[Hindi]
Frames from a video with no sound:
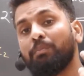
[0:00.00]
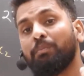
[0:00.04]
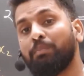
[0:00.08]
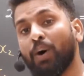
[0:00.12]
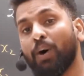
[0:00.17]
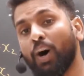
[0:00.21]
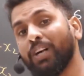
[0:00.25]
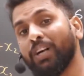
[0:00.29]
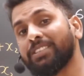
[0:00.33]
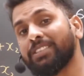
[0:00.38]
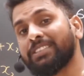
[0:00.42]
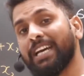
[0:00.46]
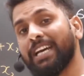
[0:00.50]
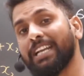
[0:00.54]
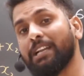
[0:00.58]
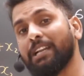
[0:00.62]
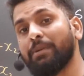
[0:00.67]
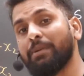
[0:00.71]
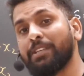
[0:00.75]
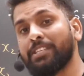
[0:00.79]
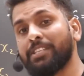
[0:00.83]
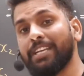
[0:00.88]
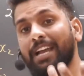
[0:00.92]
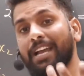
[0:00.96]
बहुत सारे
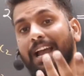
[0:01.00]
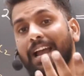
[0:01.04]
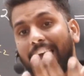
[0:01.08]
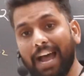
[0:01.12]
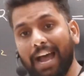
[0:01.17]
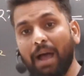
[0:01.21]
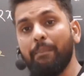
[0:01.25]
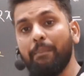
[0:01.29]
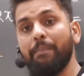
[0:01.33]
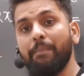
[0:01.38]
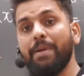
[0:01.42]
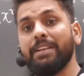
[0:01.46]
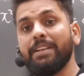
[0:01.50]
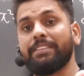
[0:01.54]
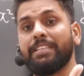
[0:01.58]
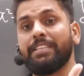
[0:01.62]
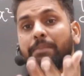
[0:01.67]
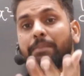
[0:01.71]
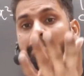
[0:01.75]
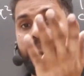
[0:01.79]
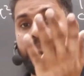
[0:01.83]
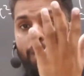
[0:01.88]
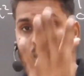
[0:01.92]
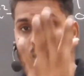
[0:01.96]
बच्चे आप में से
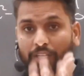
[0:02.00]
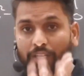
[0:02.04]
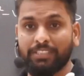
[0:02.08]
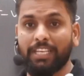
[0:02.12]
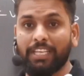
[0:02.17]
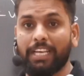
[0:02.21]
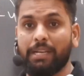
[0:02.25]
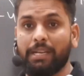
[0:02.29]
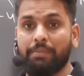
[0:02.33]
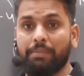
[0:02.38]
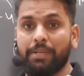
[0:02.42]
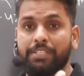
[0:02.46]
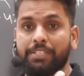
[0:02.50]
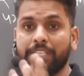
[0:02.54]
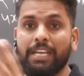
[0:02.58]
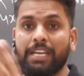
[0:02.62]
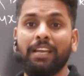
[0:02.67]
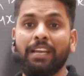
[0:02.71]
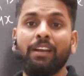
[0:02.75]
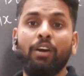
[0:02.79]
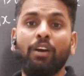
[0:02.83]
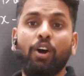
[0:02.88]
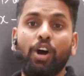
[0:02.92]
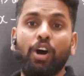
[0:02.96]
बहुत सारे
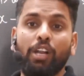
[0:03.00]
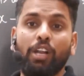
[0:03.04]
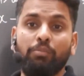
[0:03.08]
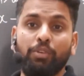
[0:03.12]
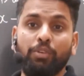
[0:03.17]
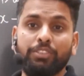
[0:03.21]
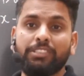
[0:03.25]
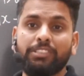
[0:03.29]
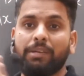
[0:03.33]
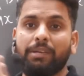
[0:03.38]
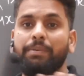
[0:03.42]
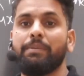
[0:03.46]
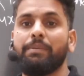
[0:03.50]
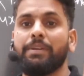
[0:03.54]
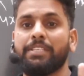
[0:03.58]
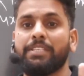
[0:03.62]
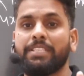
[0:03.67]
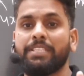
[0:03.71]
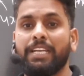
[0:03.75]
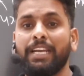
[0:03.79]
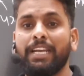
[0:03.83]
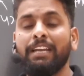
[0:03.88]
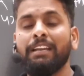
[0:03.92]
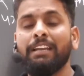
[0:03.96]
बच्चे ऑलमोस्ट सभी
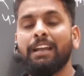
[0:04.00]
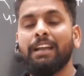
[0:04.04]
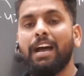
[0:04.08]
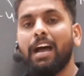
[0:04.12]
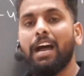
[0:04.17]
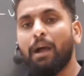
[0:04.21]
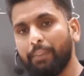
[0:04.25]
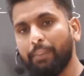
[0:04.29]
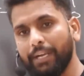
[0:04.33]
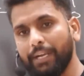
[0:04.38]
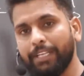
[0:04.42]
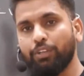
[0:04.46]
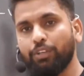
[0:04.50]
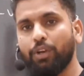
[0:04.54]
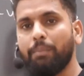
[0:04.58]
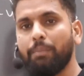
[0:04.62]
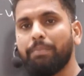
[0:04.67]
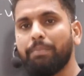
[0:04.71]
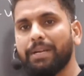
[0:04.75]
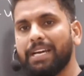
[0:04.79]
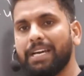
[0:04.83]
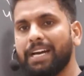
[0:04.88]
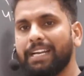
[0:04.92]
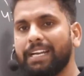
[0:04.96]
बच्चे अभी जो हम
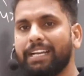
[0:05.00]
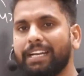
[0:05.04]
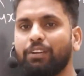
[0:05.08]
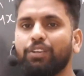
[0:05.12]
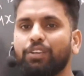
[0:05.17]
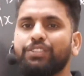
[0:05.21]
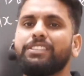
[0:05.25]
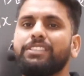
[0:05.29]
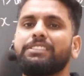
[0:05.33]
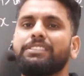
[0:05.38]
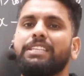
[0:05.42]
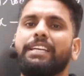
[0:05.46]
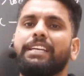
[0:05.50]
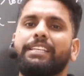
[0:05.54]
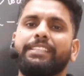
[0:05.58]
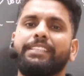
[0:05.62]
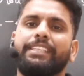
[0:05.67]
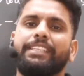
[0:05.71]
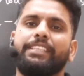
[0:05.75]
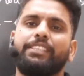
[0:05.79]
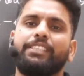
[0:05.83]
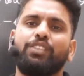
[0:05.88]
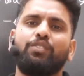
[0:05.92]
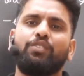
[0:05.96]
पढ़ा रहे हैं हो सकता है
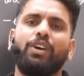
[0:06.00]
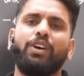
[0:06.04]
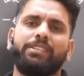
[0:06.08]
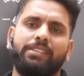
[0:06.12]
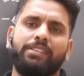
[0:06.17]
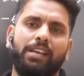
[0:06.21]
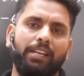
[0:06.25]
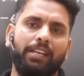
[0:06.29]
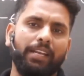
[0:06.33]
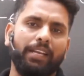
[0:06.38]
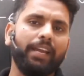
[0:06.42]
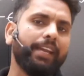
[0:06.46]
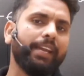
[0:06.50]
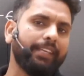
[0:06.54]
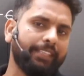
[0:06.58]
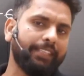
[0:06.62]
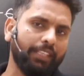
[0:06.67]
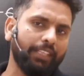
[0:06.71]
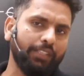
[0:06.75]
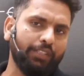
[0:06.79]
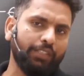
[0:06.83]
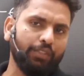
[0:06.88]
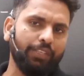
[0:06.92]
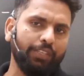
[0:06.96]
किसी किसी को आसान लगे किसी
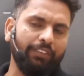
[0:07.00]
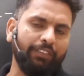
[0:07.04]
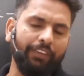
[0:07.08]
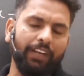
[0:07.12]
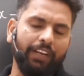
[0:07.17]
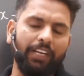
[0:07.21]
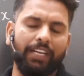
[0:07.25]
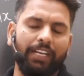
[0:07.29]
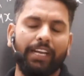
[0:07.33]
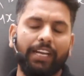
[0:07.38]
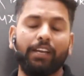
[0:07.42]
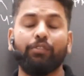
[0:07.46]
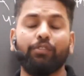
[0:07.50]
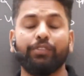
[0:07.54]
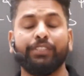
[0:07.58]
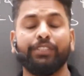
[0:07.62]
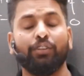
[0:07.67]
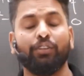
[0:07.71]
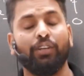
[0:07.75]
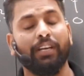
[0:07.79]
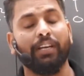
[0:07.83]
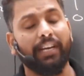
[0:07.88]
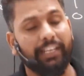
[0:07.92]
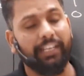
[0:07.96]
किसी को डिफिकल्ट लगे किसी
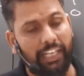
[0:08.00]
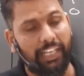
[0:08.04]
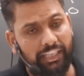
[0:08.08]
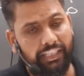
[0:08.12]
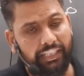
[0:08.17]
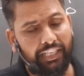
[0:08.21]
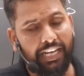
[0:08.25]
को लगे टेंथ